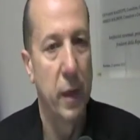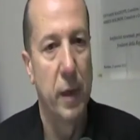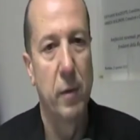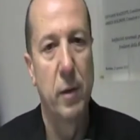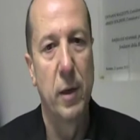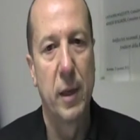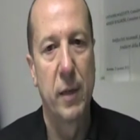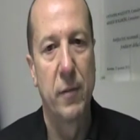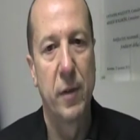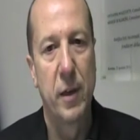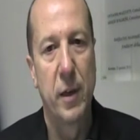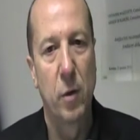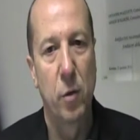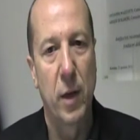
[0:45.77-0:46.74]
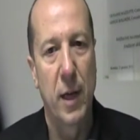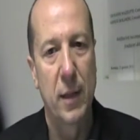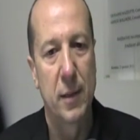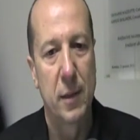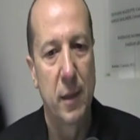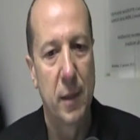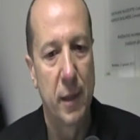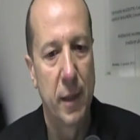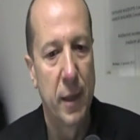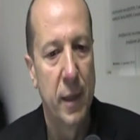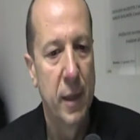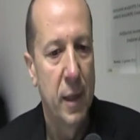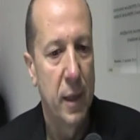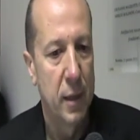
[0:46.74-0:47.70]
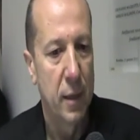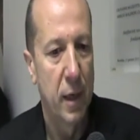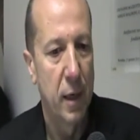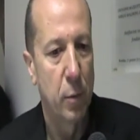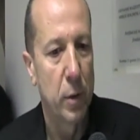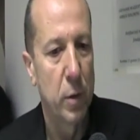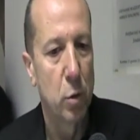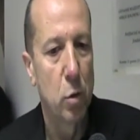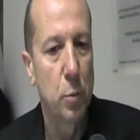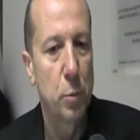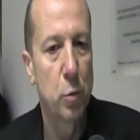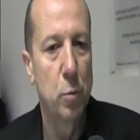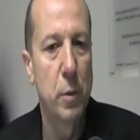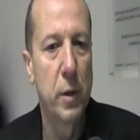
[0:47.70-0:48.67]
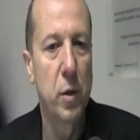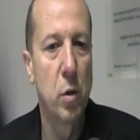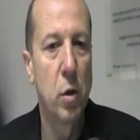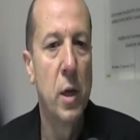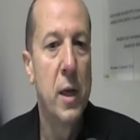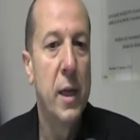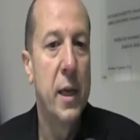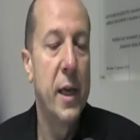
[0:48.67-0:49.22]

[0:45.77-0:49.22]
che è quella che viene erogata dall'acquedotto pubblico